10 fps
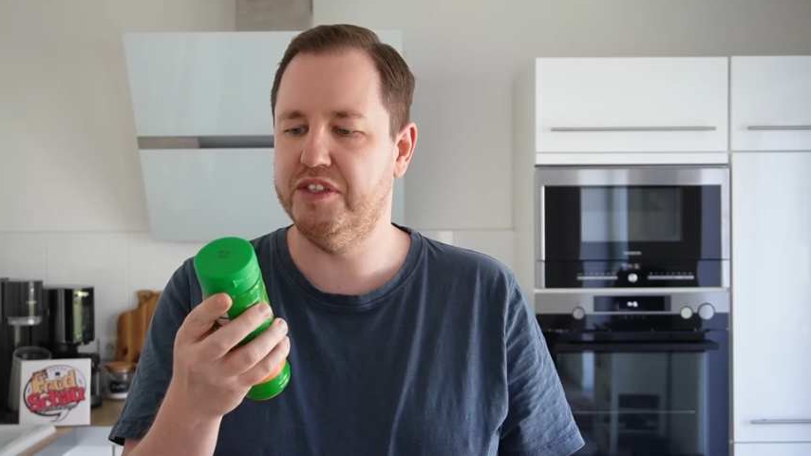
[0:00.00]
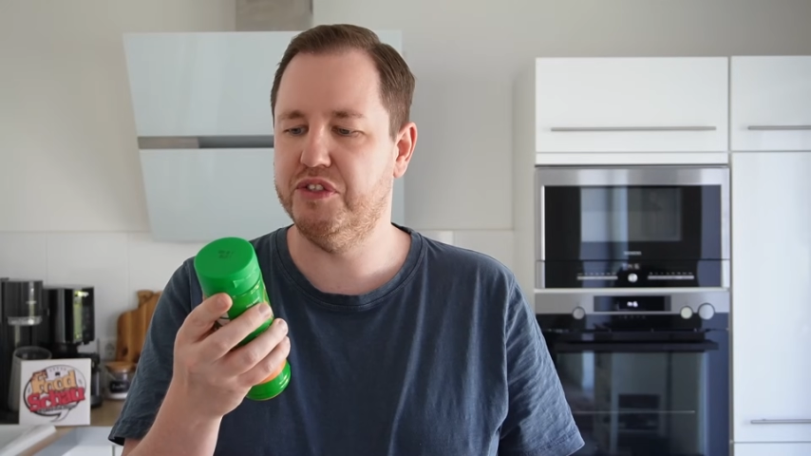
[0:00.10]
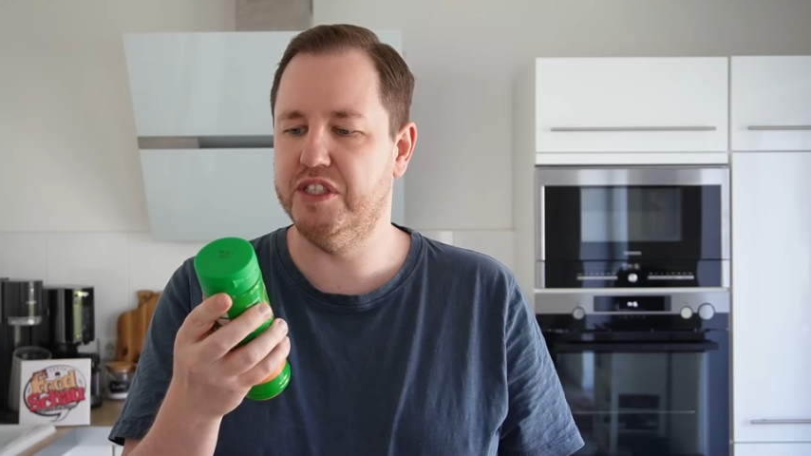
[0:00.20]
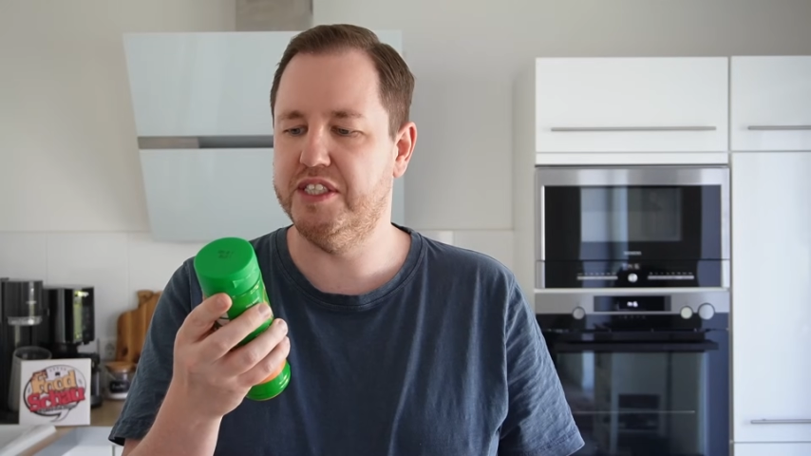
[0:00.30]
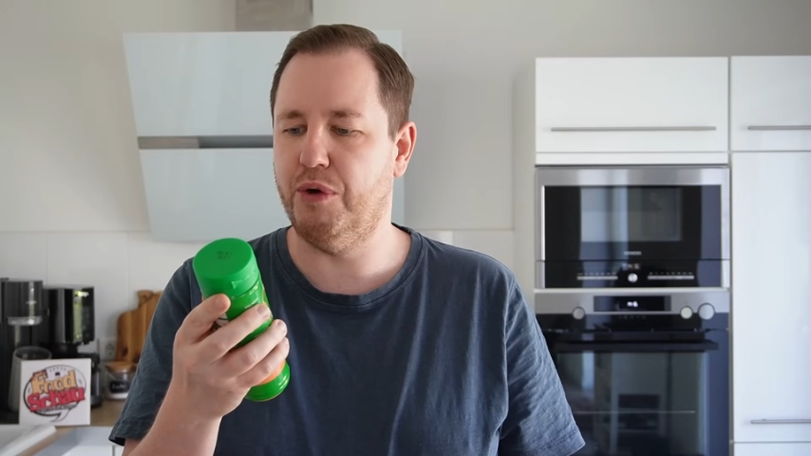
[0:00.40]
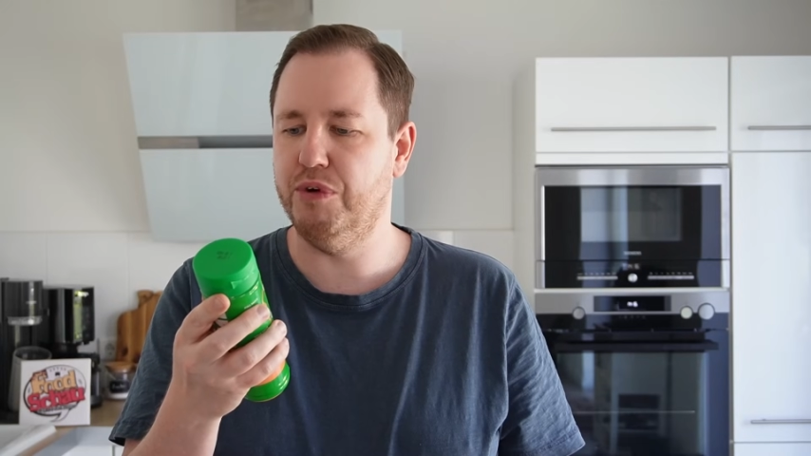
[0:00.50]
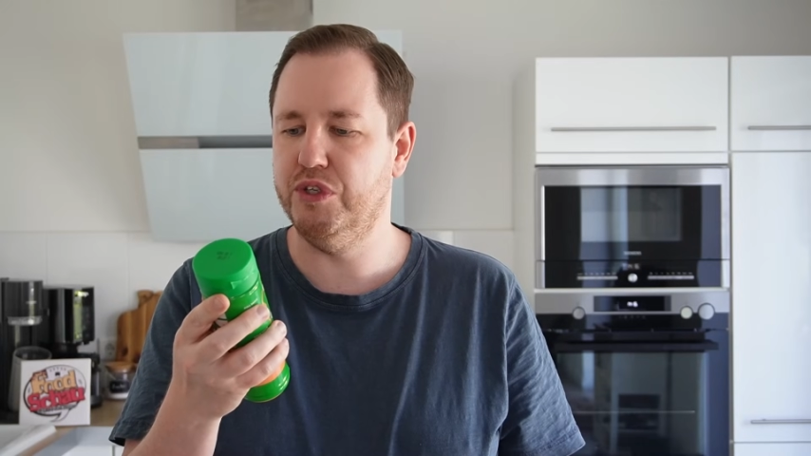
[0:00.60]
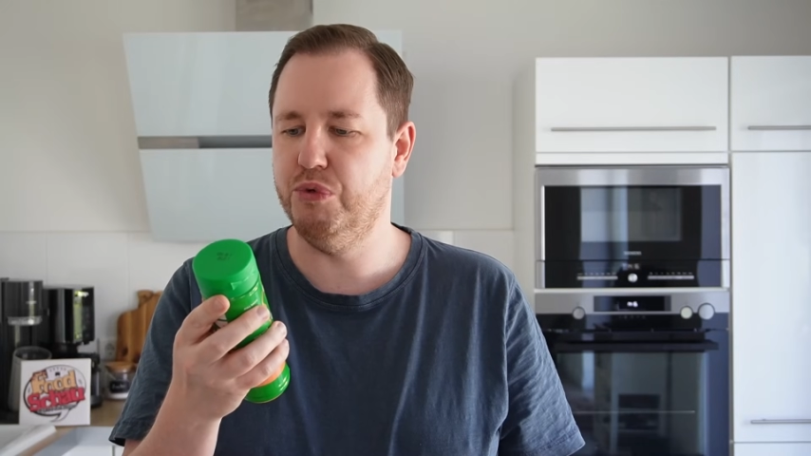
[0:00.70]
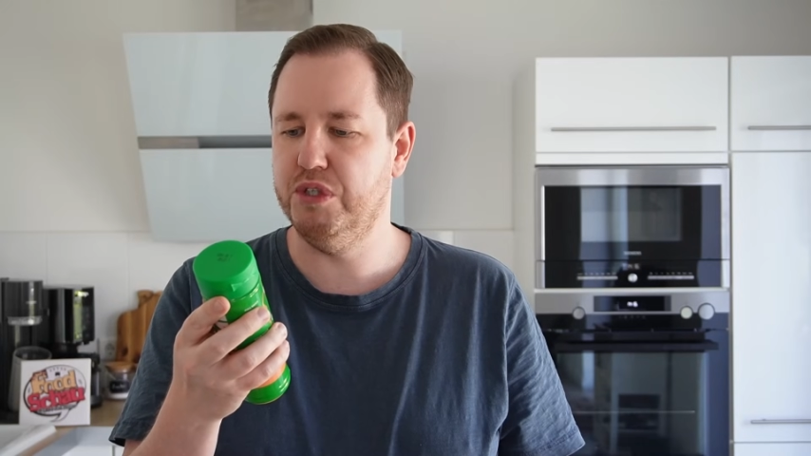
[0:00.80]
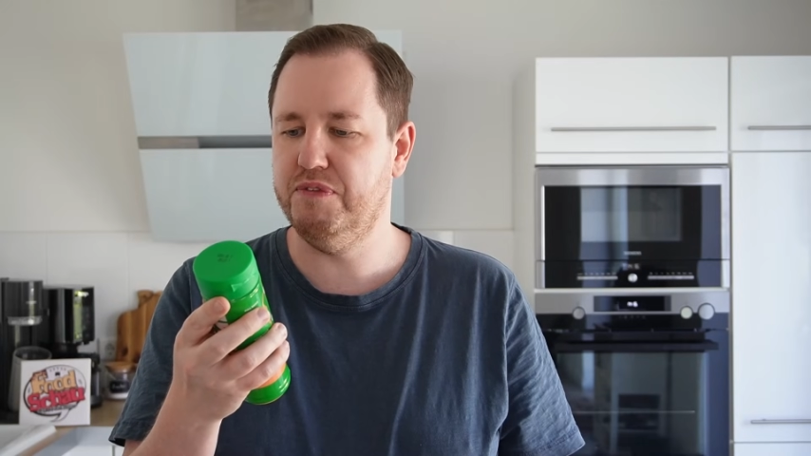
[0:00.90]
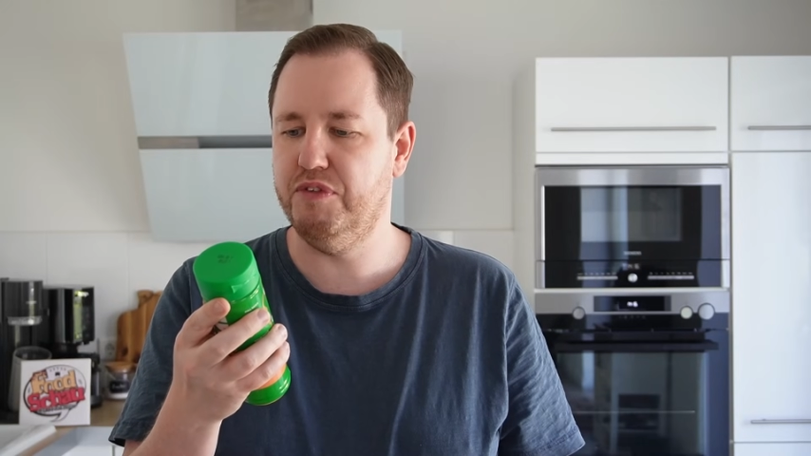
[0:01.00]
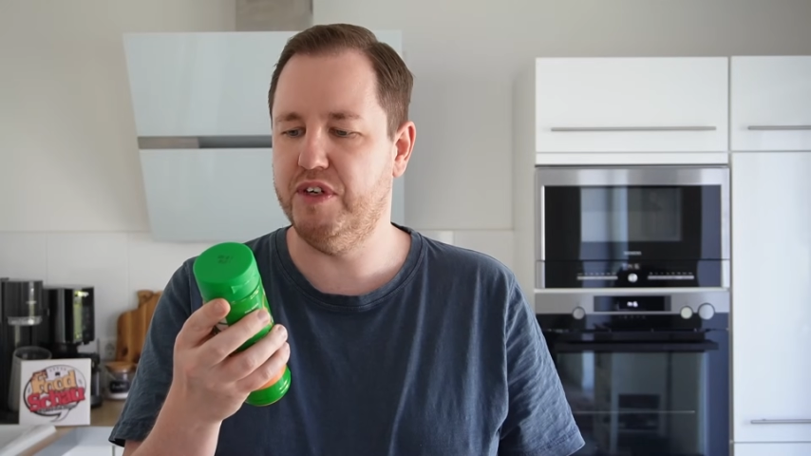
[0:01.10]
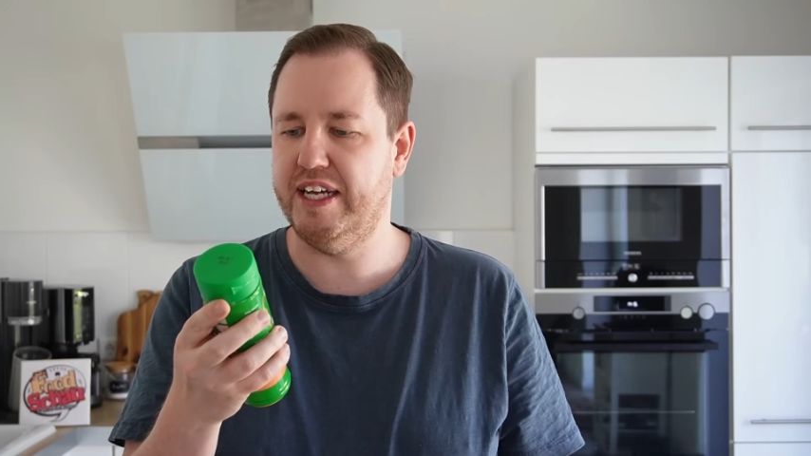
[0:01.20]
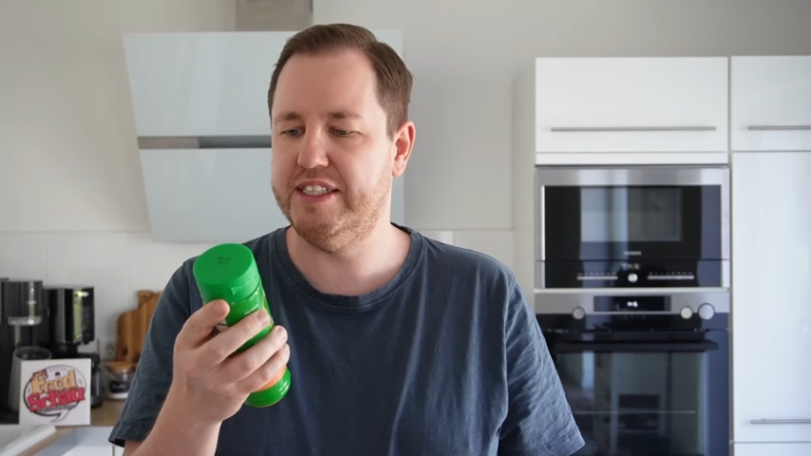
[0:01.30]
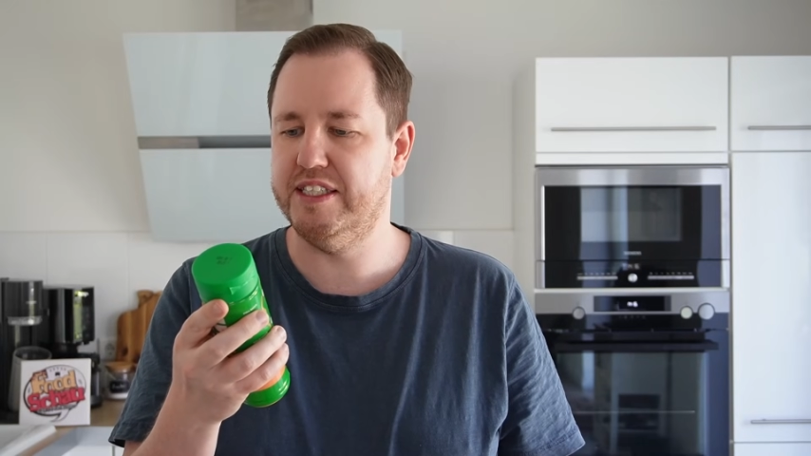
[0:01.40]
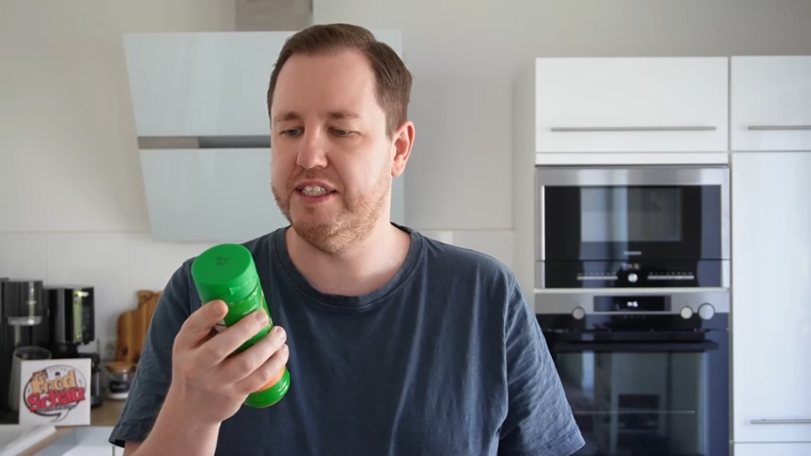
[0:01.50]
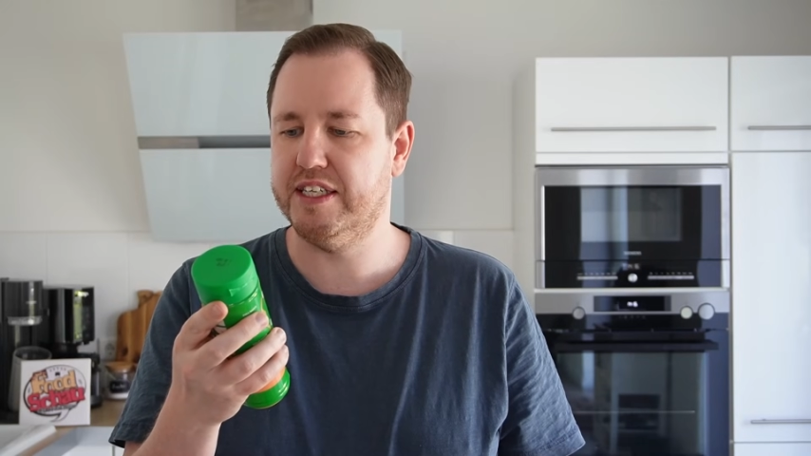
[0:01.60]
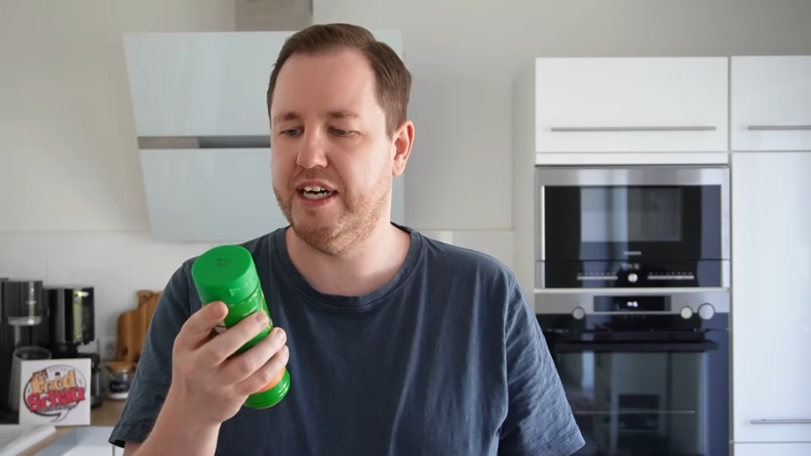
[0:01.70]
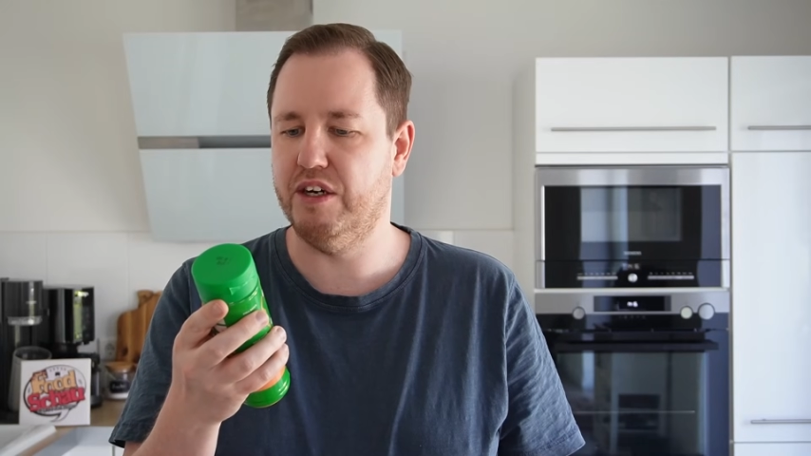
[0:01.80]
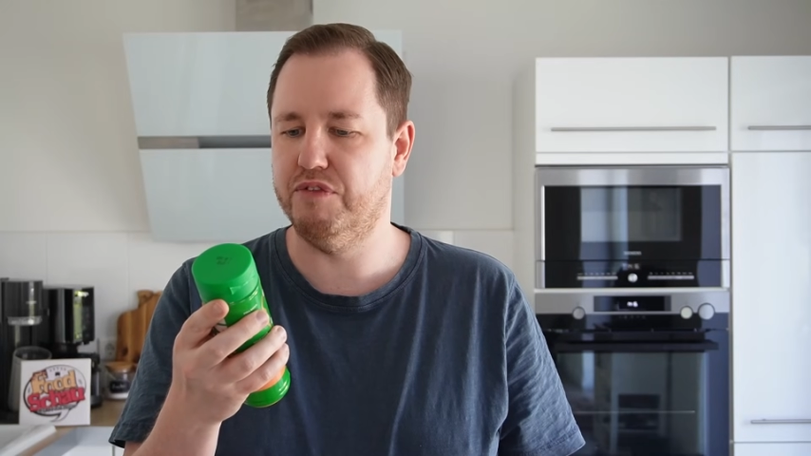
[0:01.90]
so eine saure Note wie von Essig
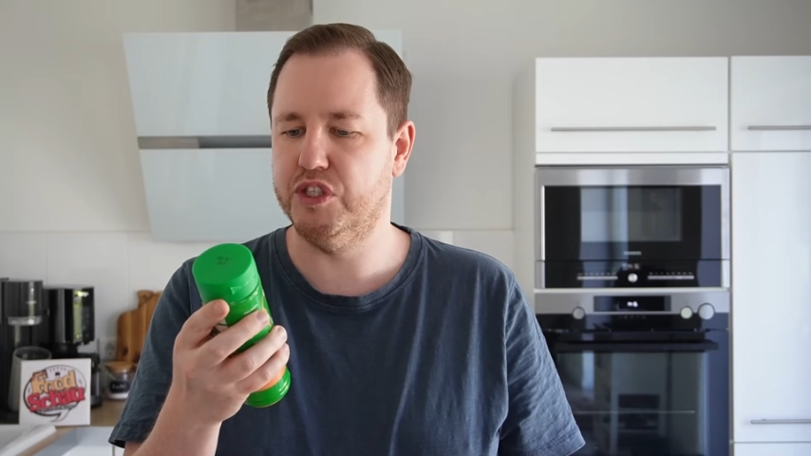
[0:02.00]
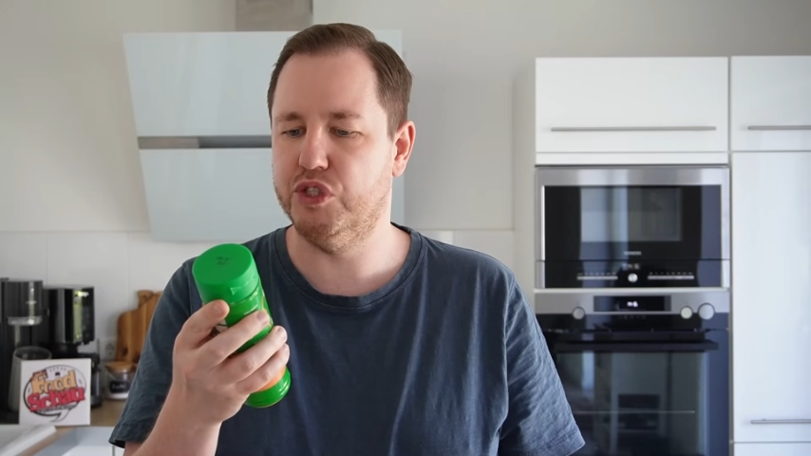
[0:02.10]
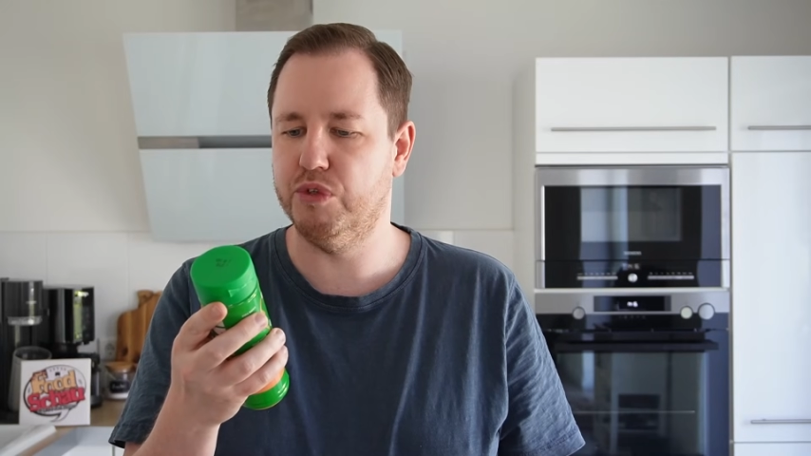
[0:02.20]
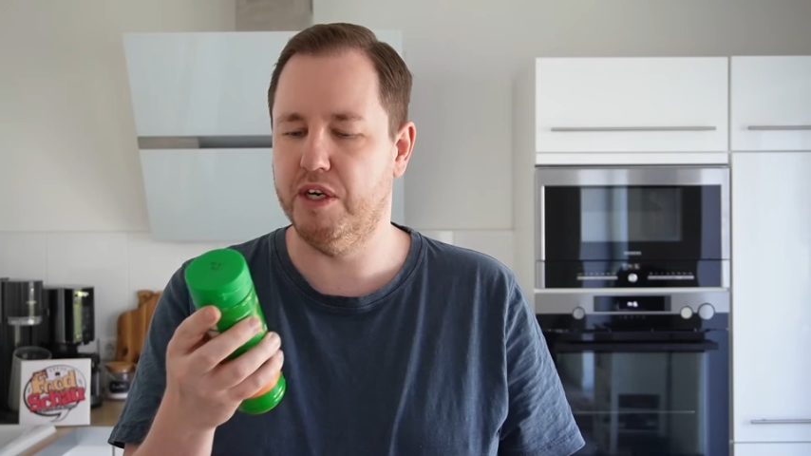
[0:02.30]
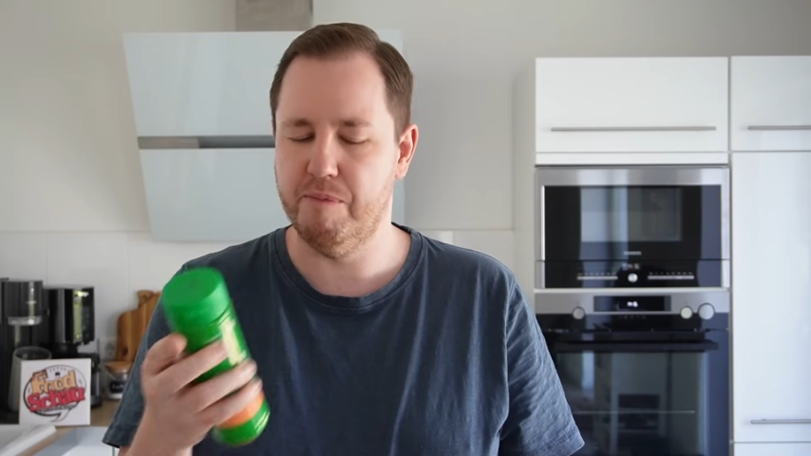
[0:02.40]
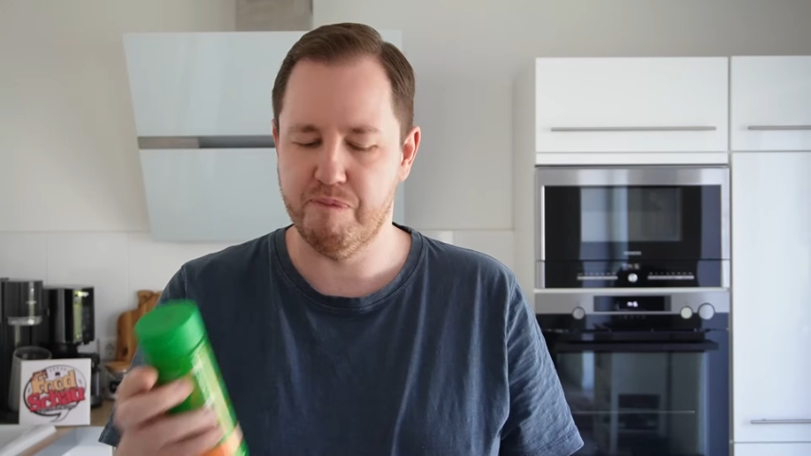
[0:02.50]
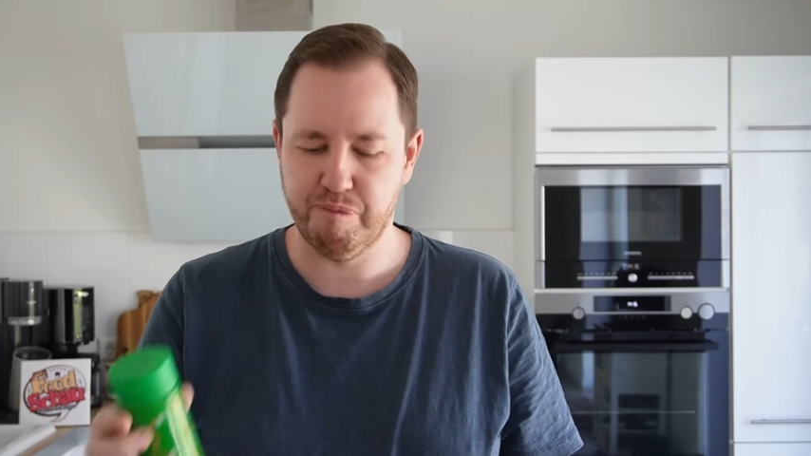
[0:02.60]
gerade auf der Zunge.